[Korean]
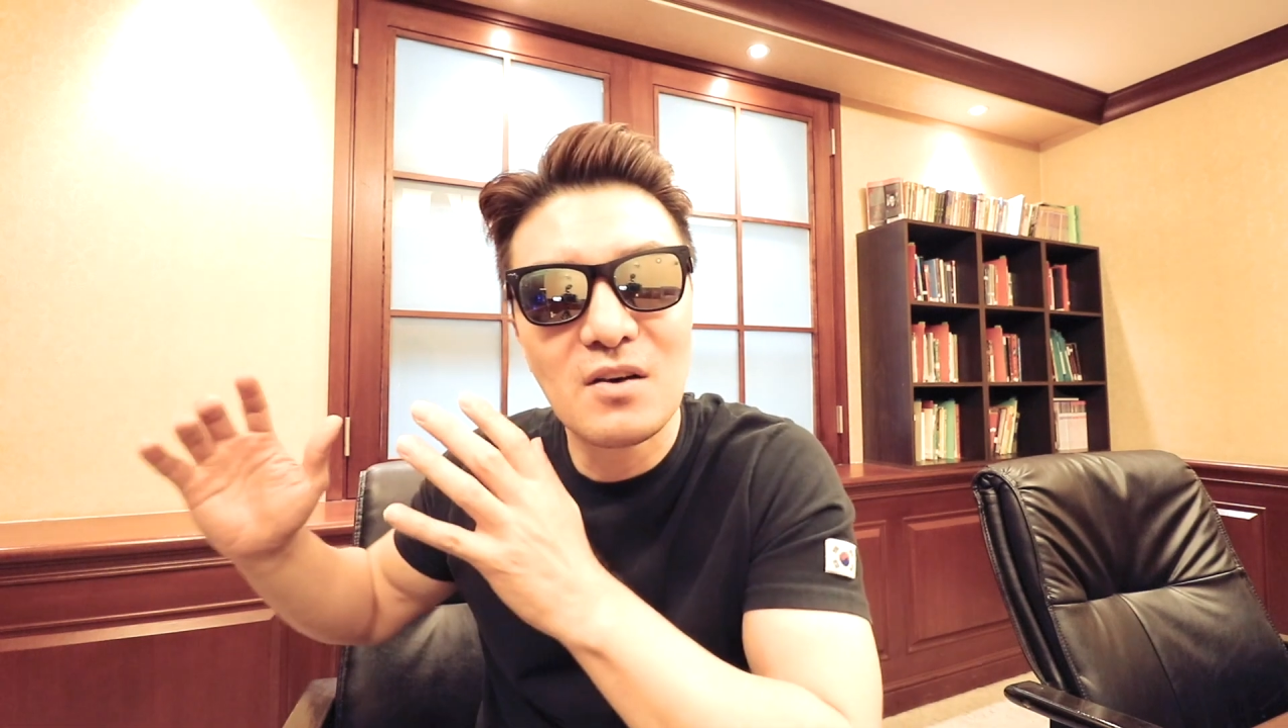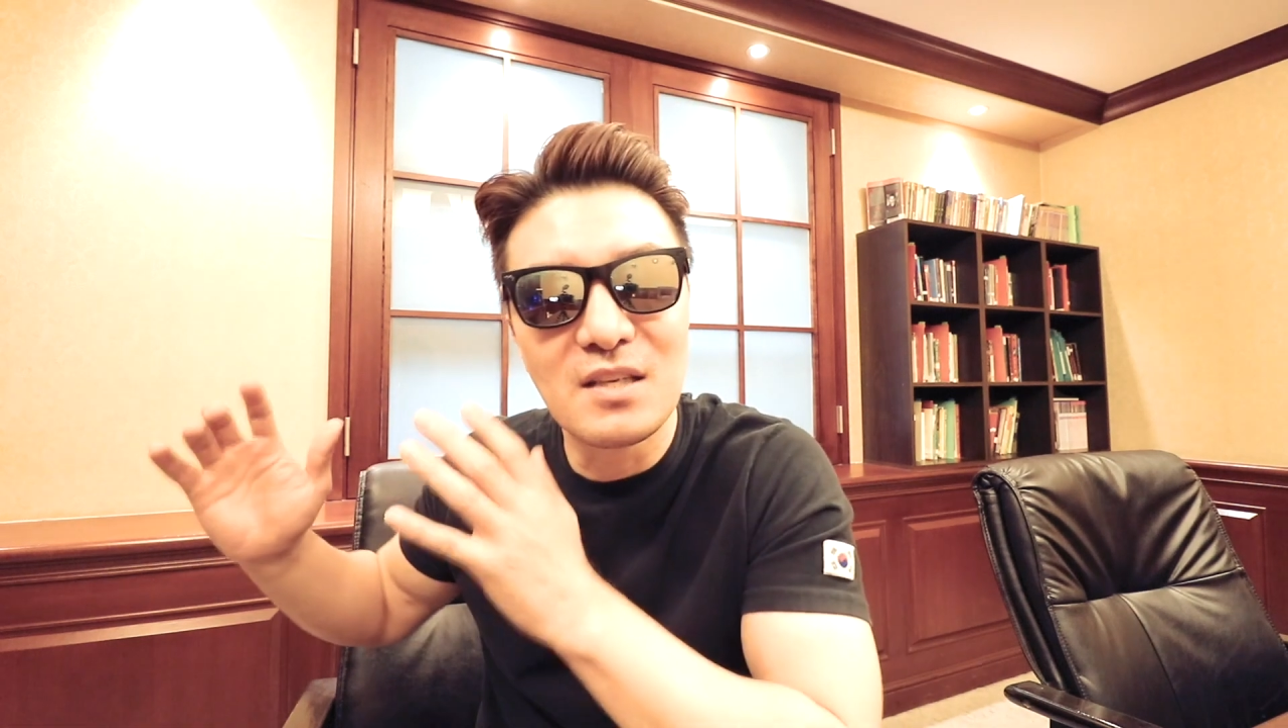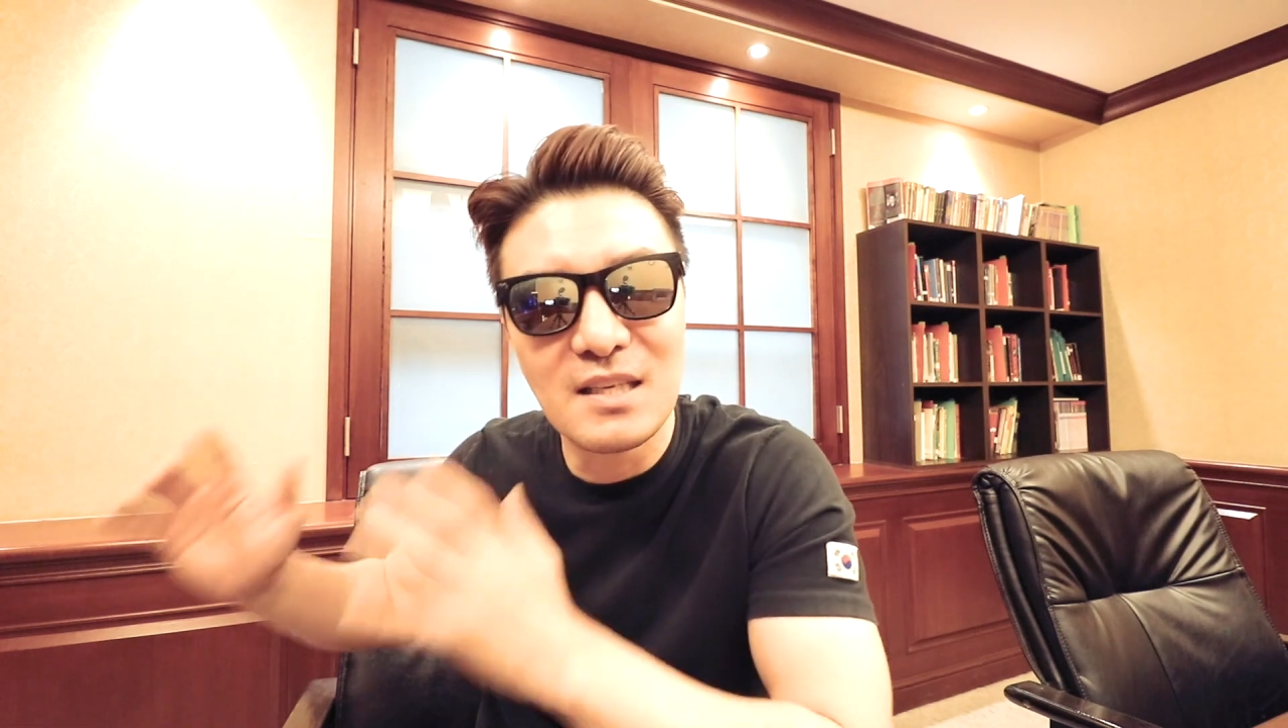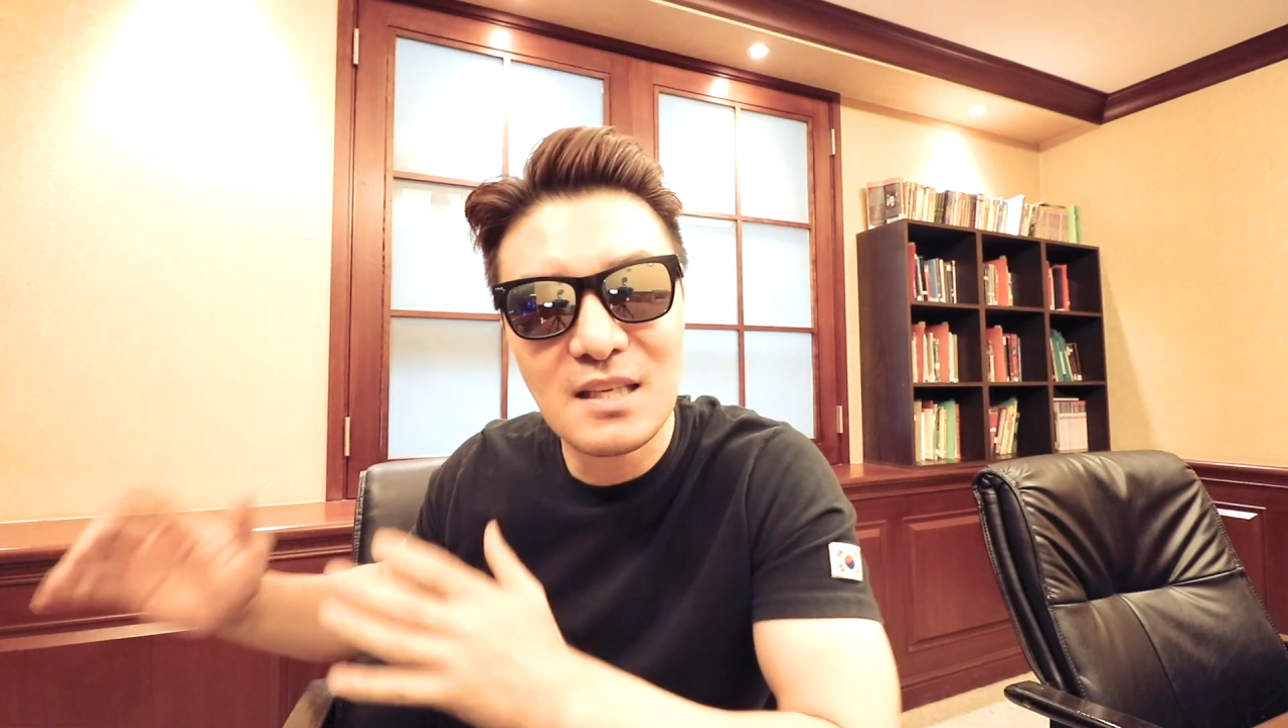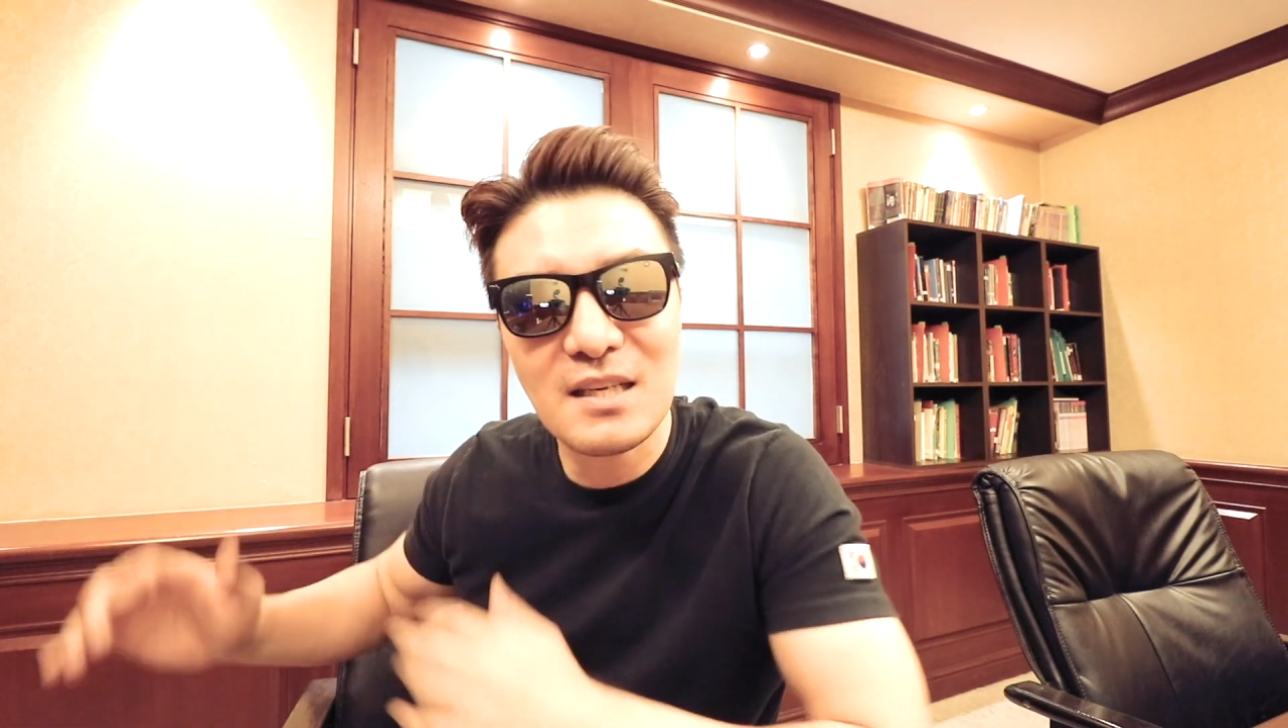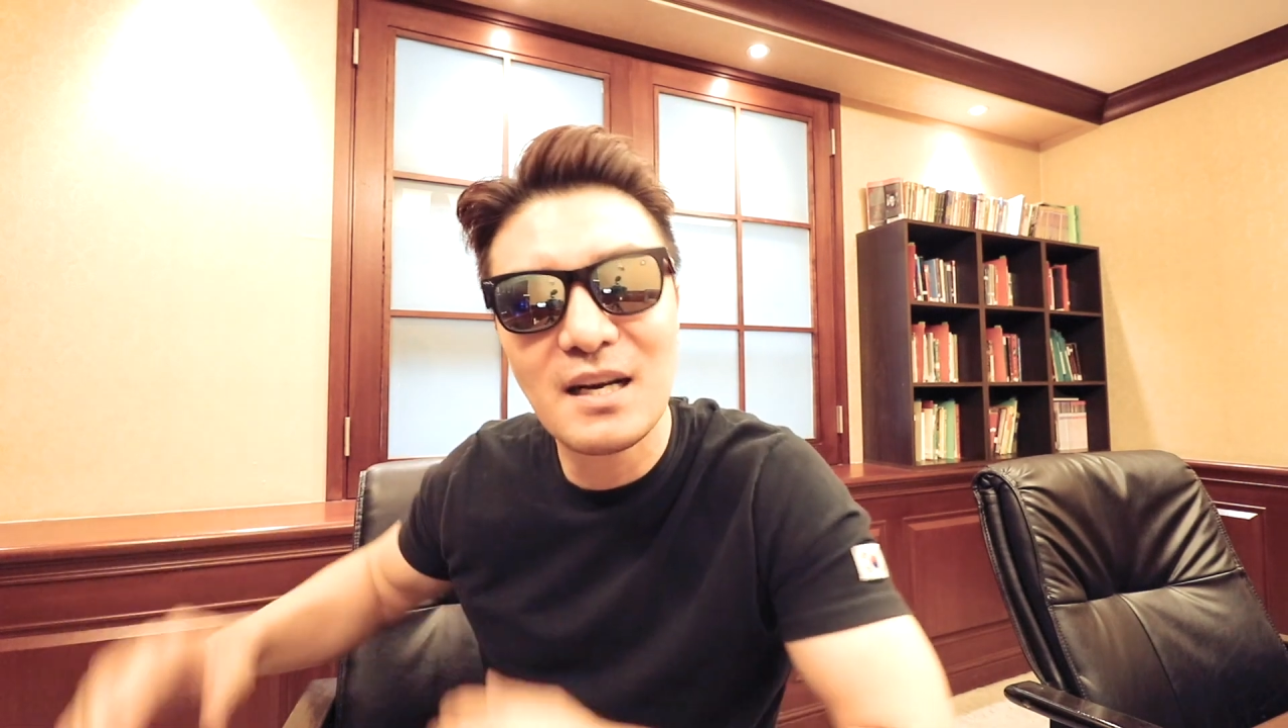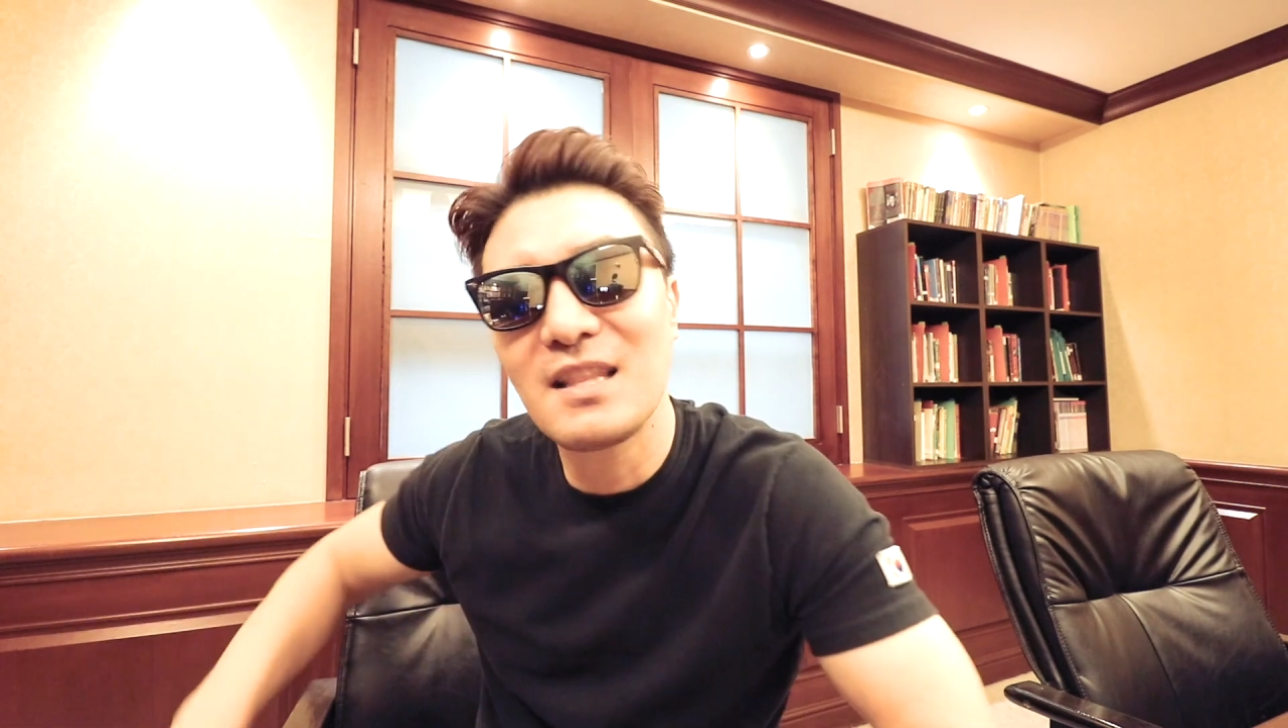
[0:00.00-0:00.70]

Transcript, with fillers: 일을 할